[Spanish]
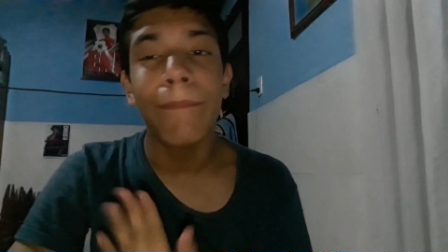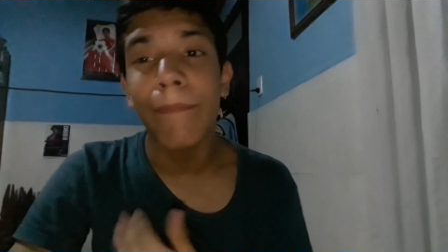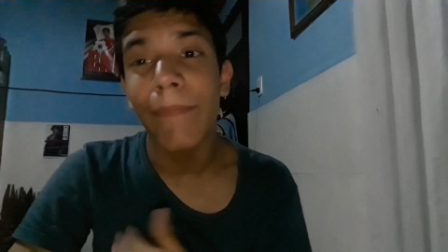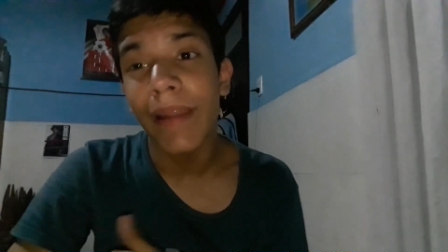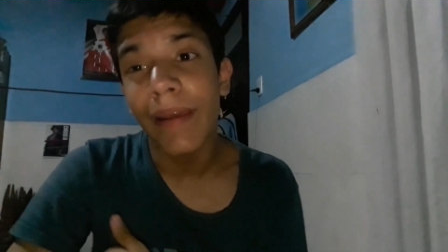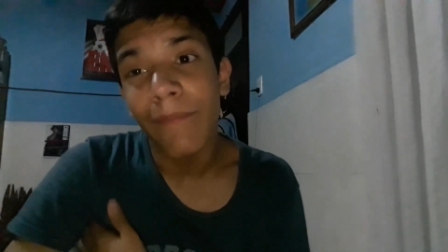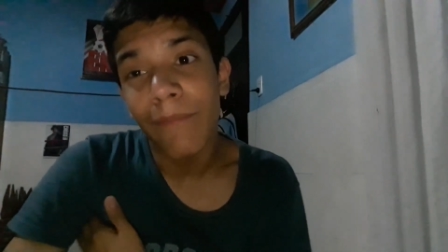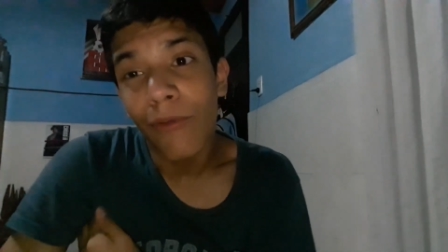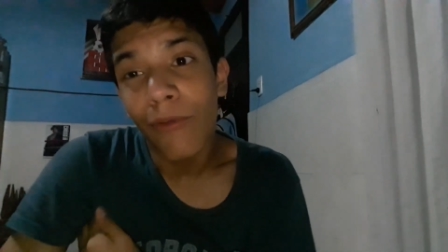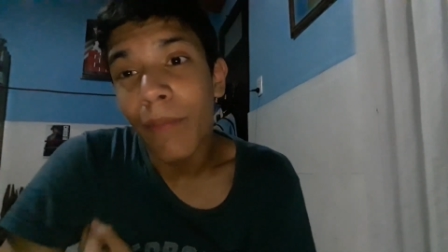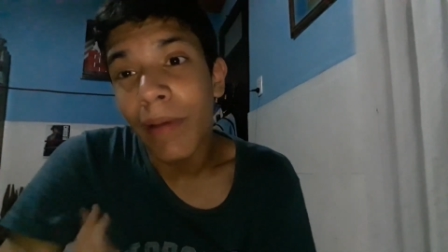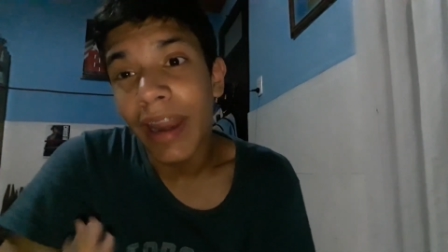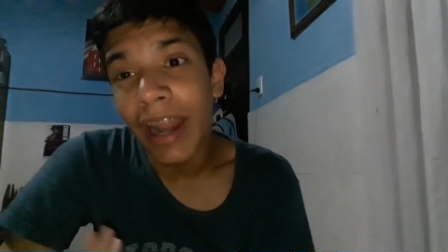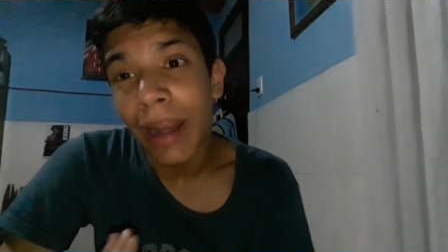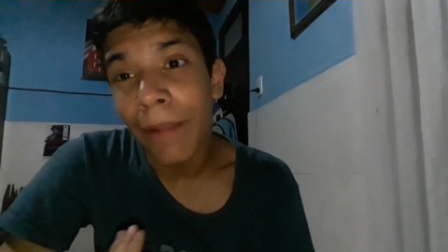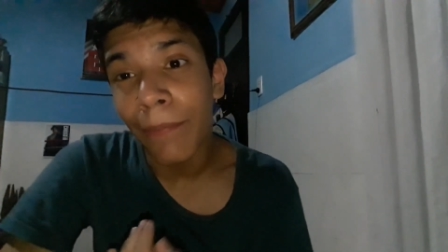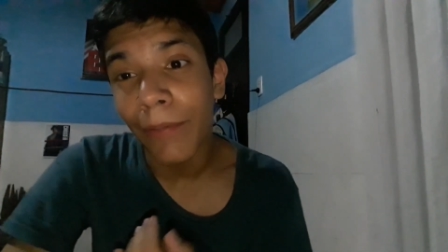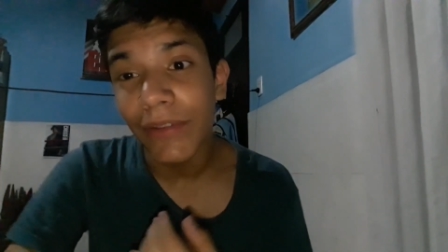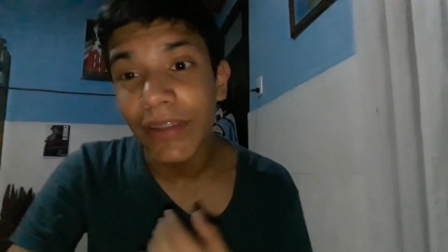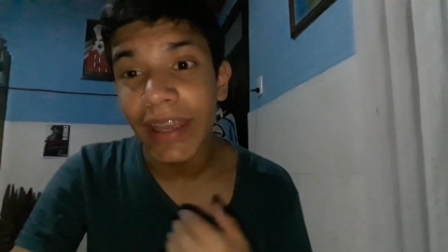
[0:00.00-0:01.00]
le
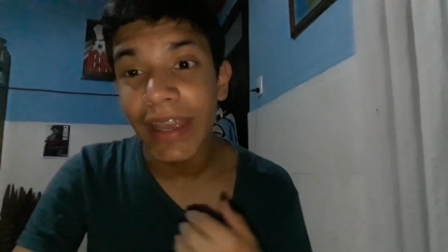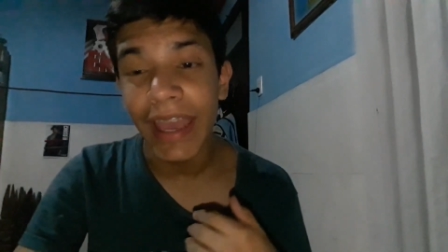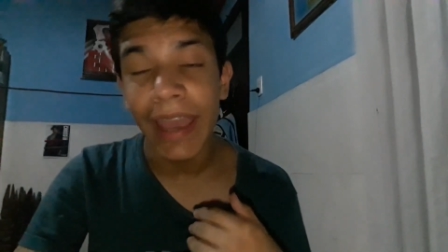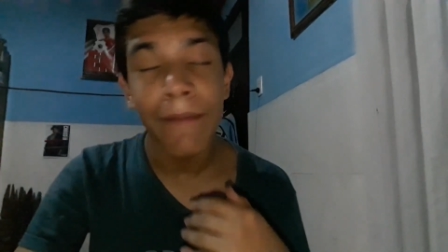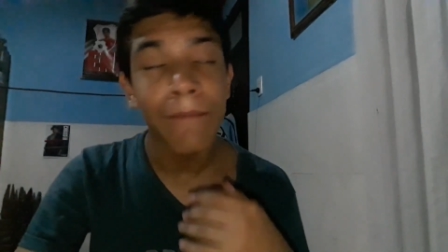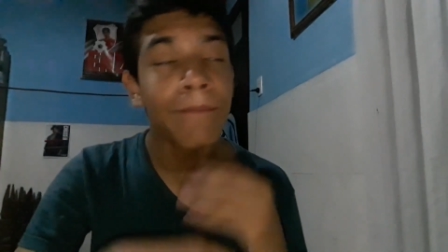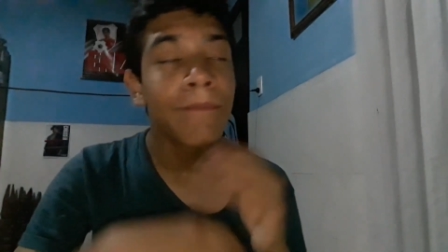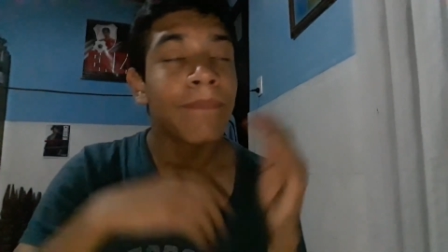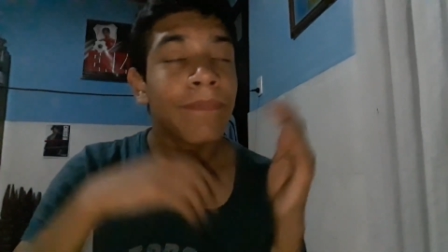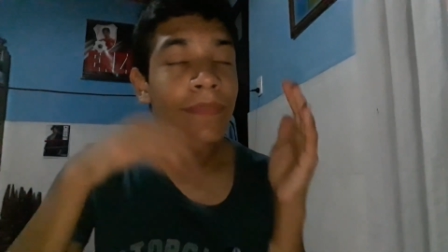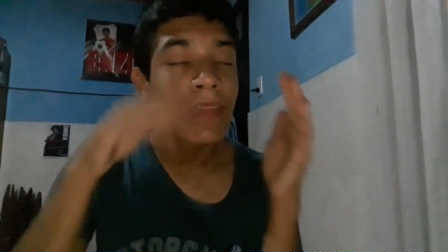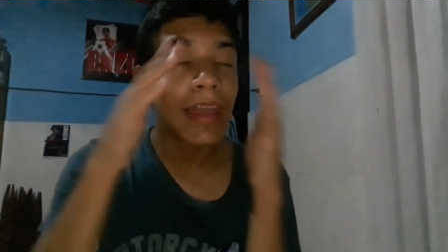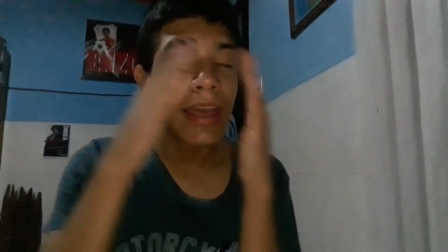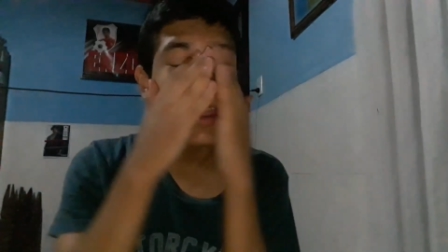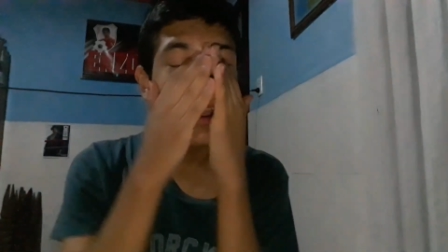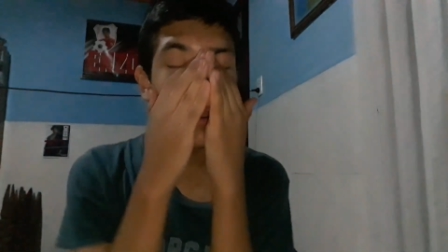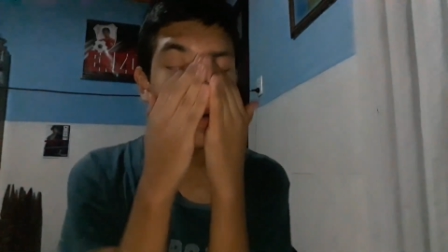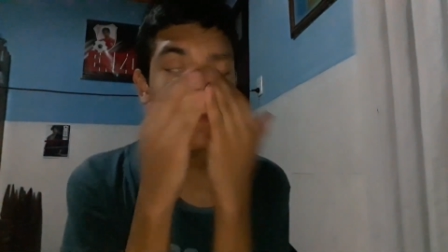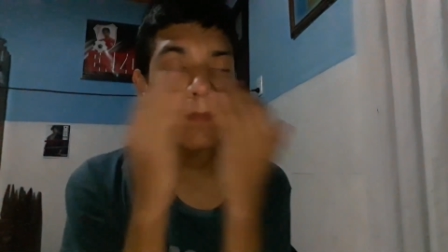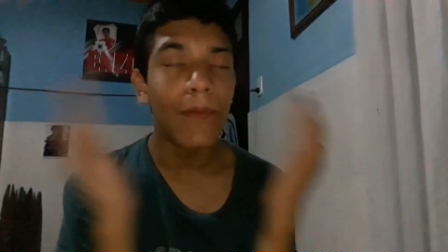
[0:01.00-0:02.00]
responde que
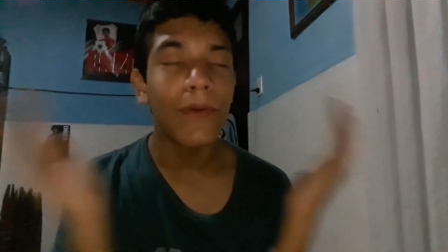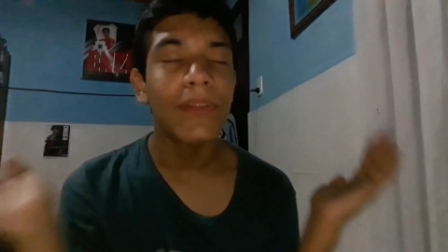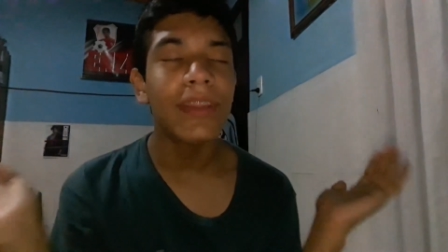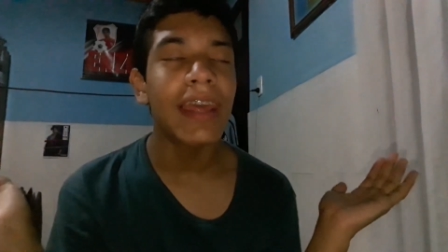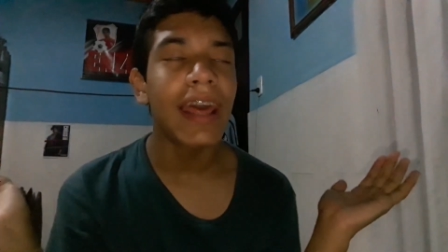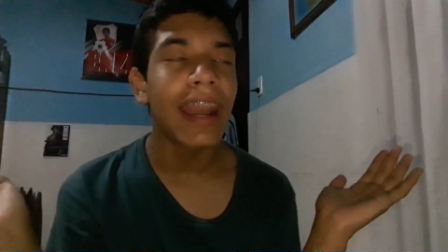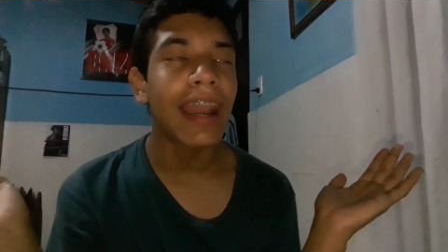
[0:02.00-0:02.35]
no podía